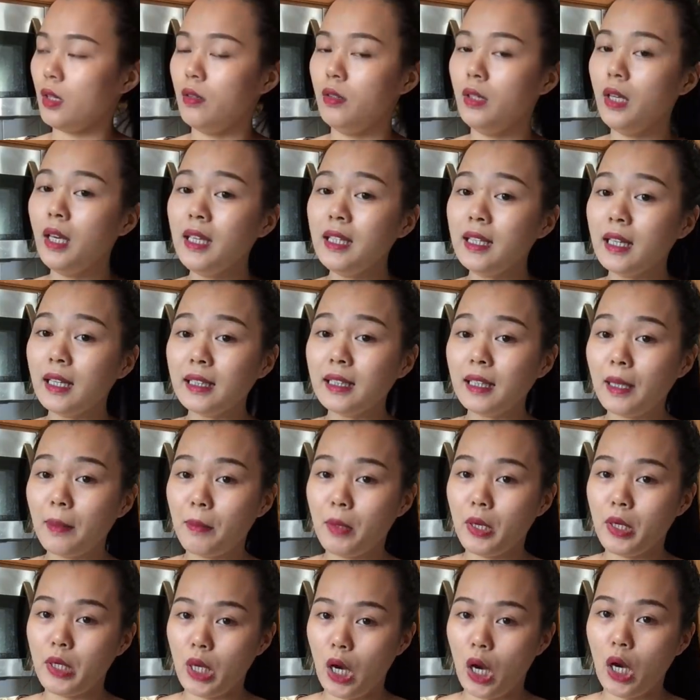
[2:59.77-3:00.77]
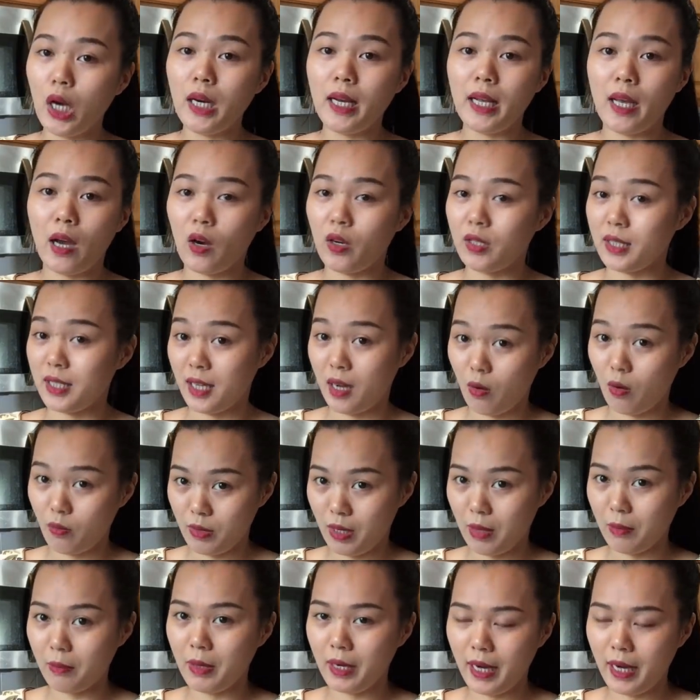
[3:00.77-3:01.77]
với những cái tiệm nhỏ nhỏ thì họ sẽ không
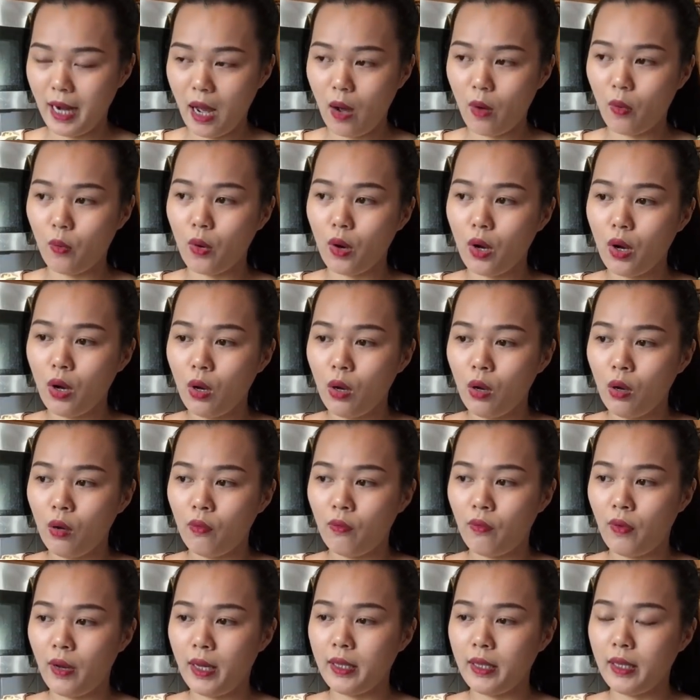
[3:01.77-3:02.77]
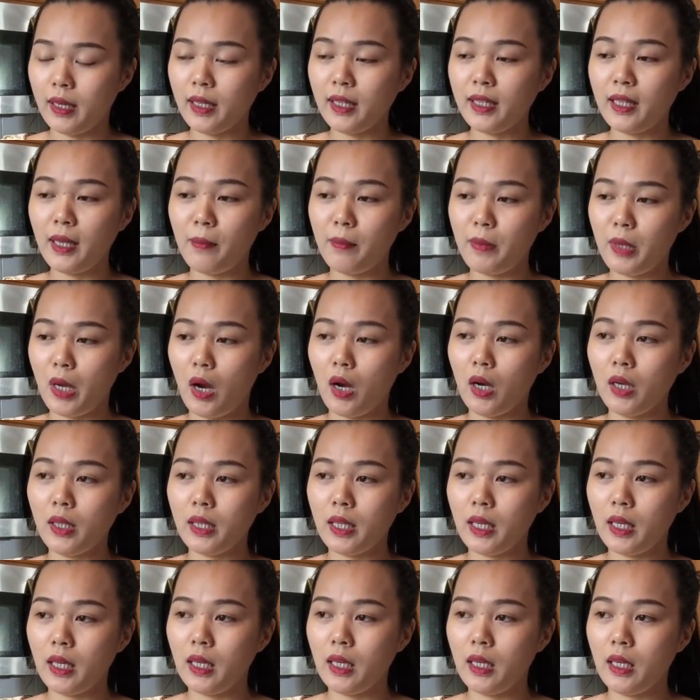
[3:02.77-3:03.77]
nhận mình đâu. Và những cái tiệm nhỏ
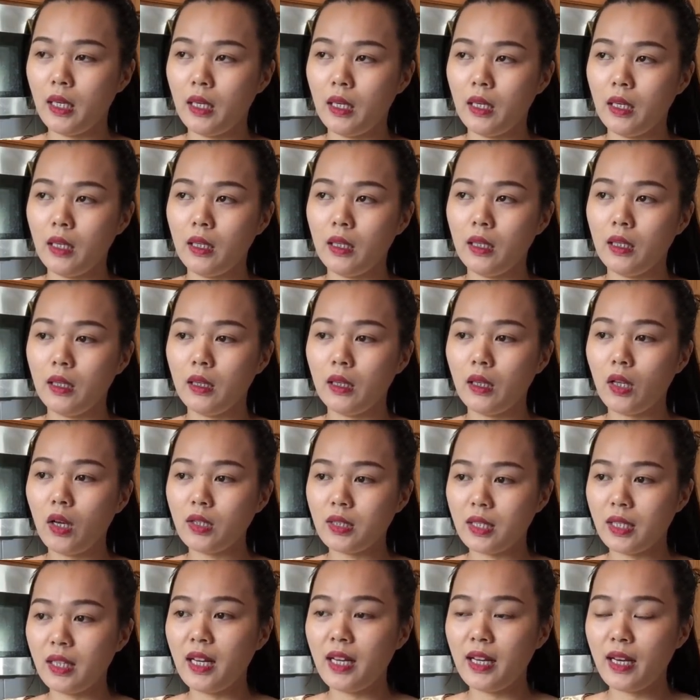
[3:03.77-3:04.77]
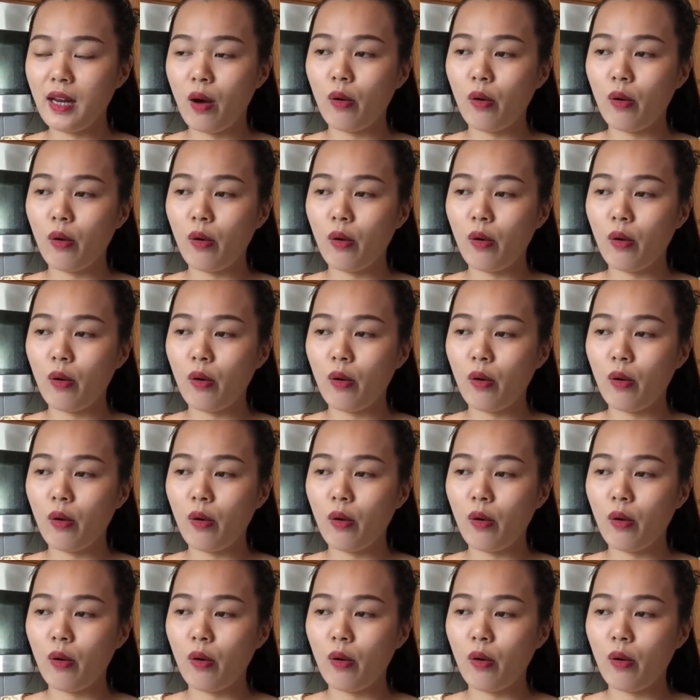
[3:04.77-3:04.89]
thì nó sẽ đi